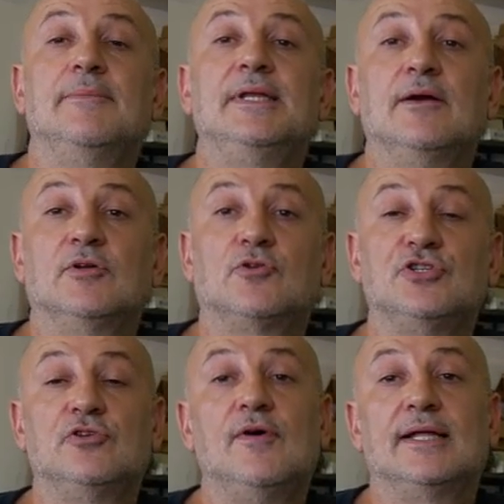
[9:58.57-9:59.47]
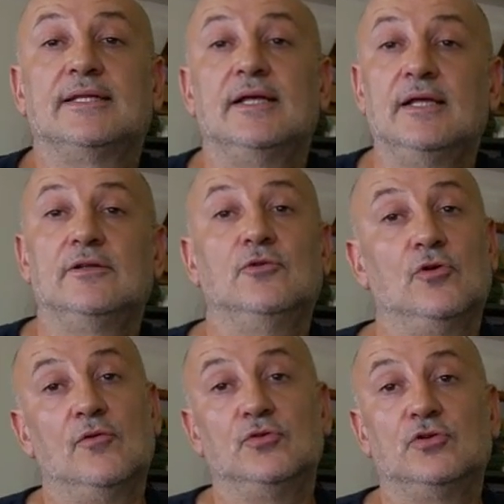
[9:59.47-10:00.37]
è 1400 watt non,
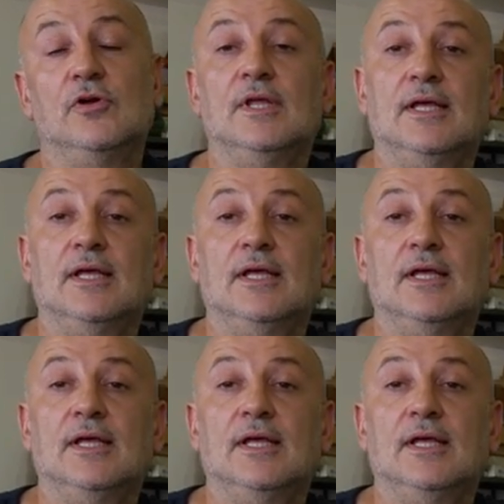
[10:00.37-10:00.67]
avuto,